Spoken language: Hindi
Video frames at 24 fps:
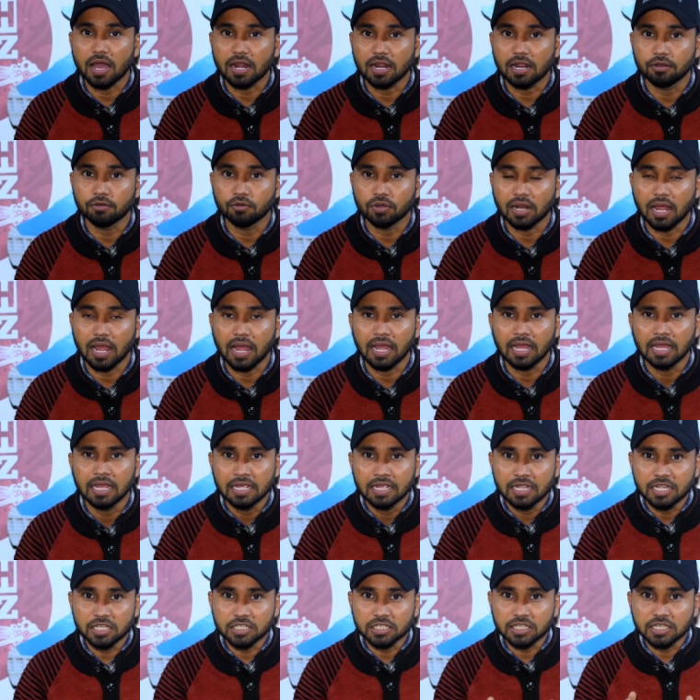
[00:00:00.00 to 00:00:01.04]
वायरल हो रहा है
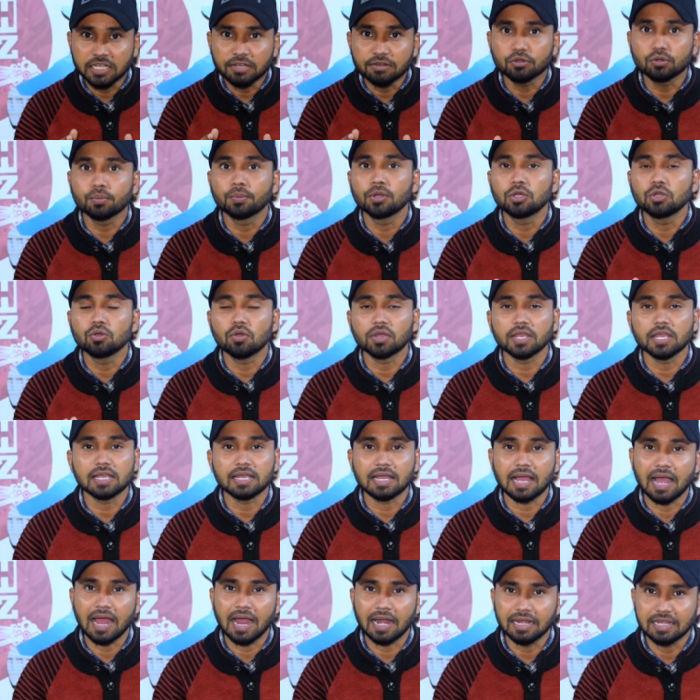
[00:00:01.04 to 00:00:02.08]
इस क्यूट वीडियो की
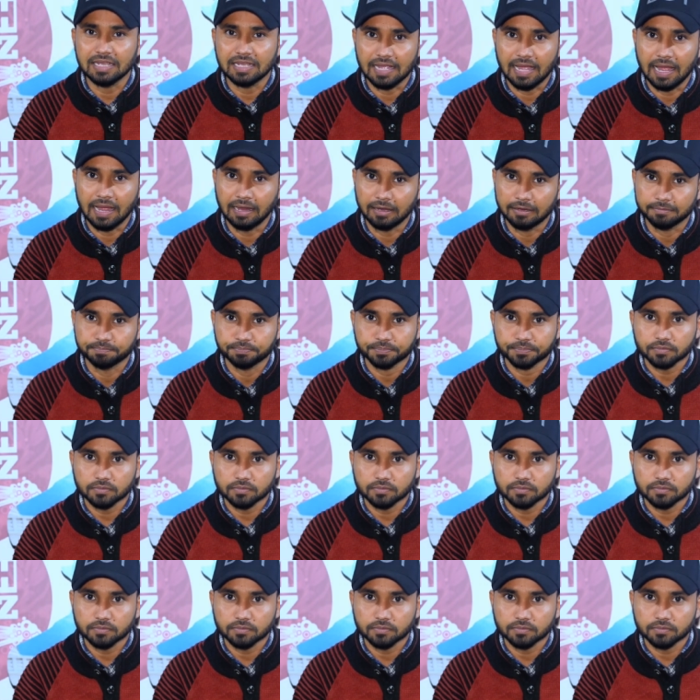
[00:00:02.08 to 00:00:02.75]
कहानी क्या है